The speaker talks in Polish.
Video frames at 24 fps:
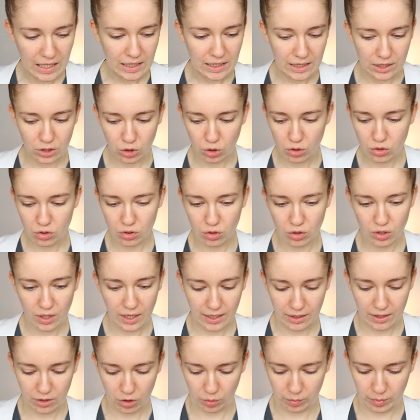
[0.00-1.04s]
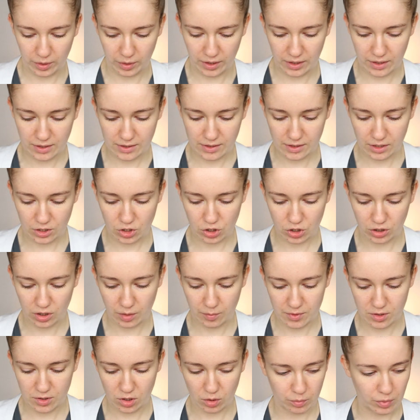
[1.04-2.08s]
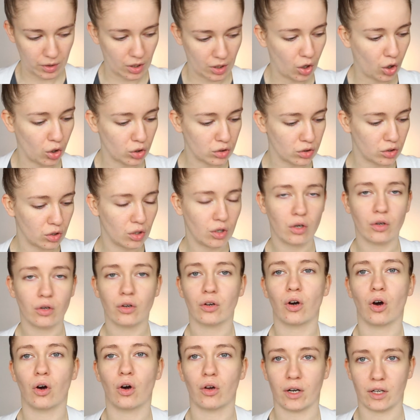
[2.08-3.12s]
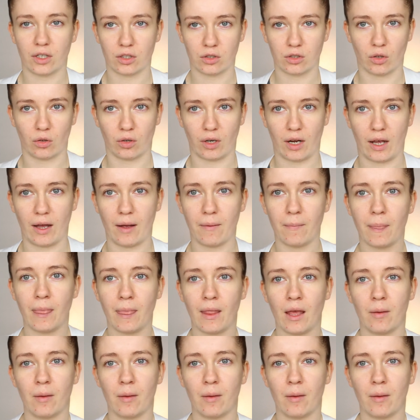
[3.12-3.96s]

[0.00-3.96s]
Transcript: I to, co ja robię, zaczynam sobie od korektora,